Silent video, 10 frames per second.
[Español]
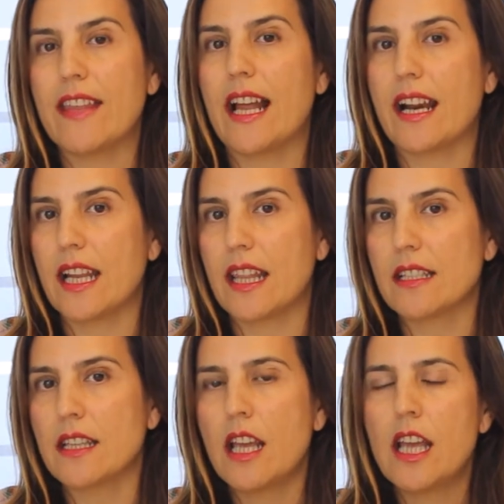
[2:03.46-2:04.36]
de las
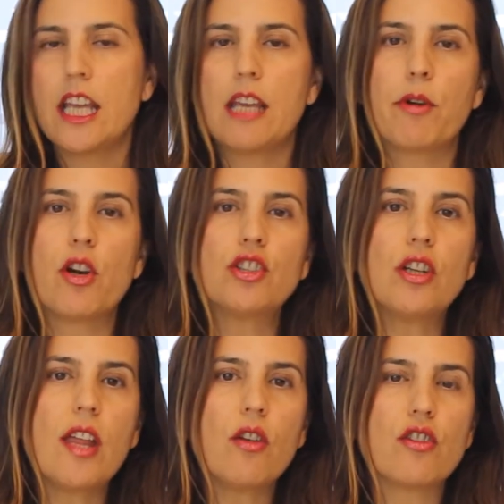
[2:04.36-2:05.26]
redes. Y por otro
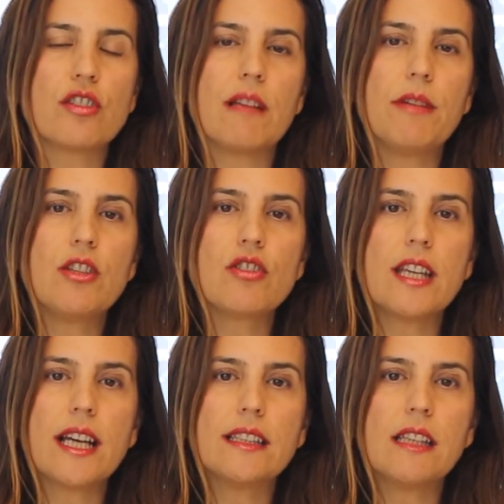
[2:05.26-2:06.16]
lado, los elementos
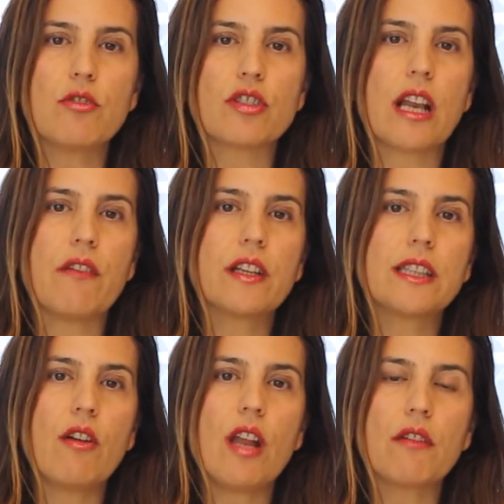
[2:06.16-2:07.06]
negativos que han
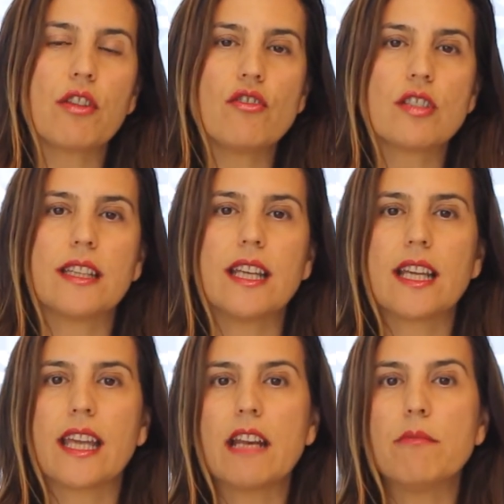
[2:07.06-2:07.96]
afectado la acción se
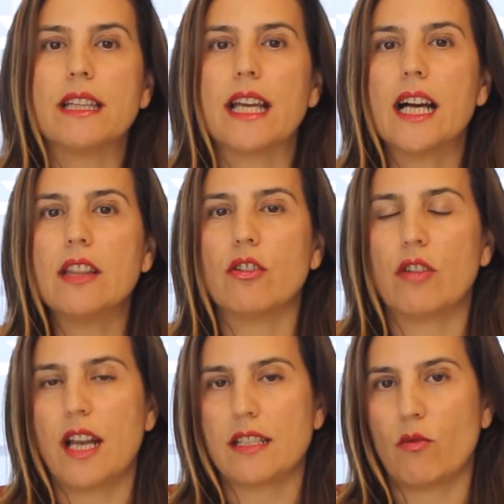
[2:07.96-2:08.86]
tienen que ir mitigando
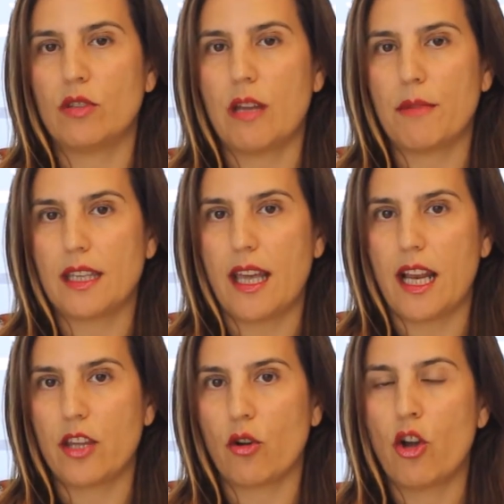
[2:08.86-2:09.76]
en la segunda mitad del
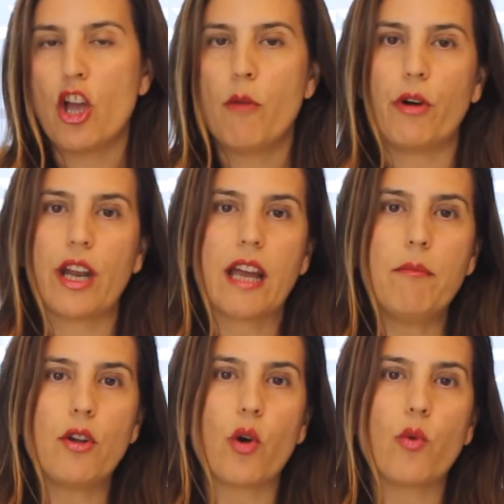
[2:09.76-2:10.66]
año. Por
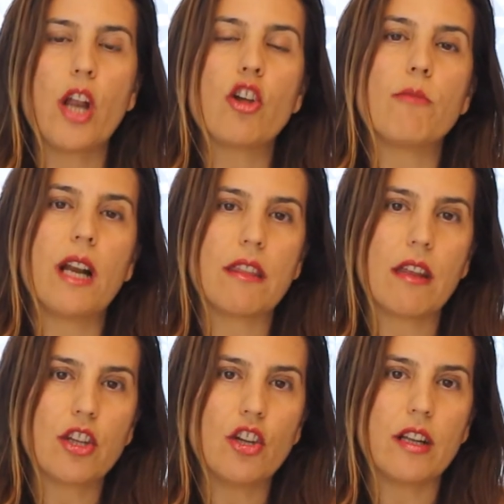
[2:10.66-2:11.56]
ejemplo, con una
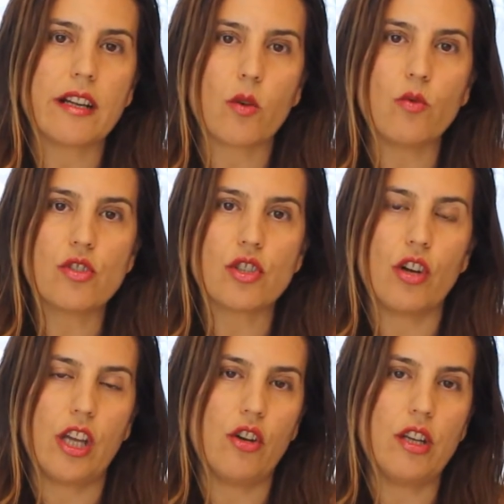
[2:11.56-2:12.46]
normalización del
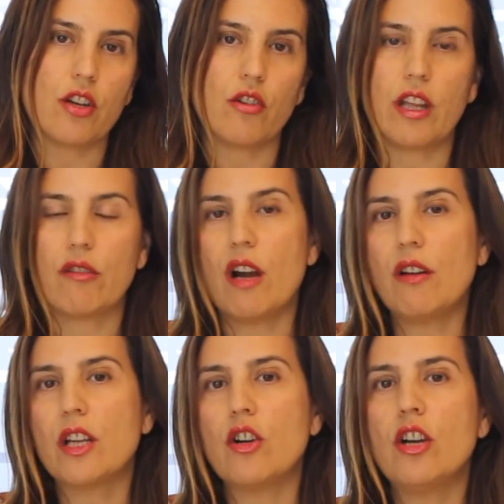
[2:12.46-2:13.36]
recurso eólico e
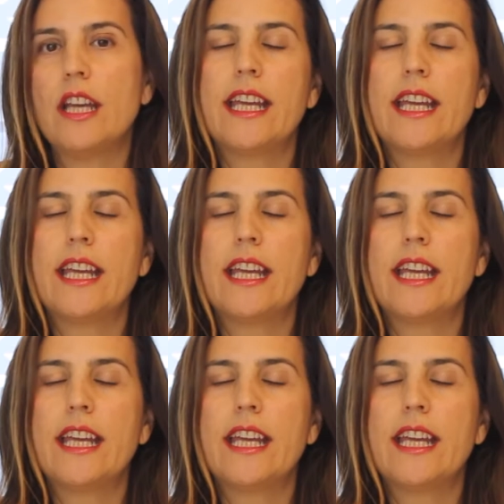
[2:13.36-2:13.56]
hidráulico